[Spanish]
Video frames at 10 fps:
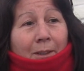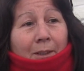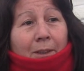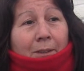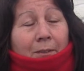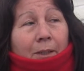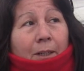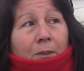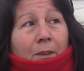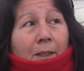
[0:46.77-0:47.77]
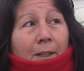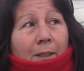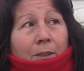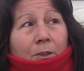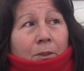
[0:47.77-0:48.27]
que están trabajando en la
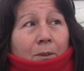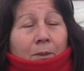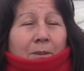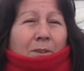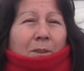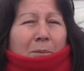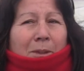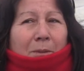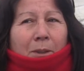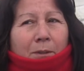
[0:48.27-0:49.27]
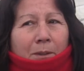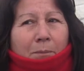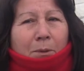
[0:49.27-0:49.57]
retro no me recuerdo este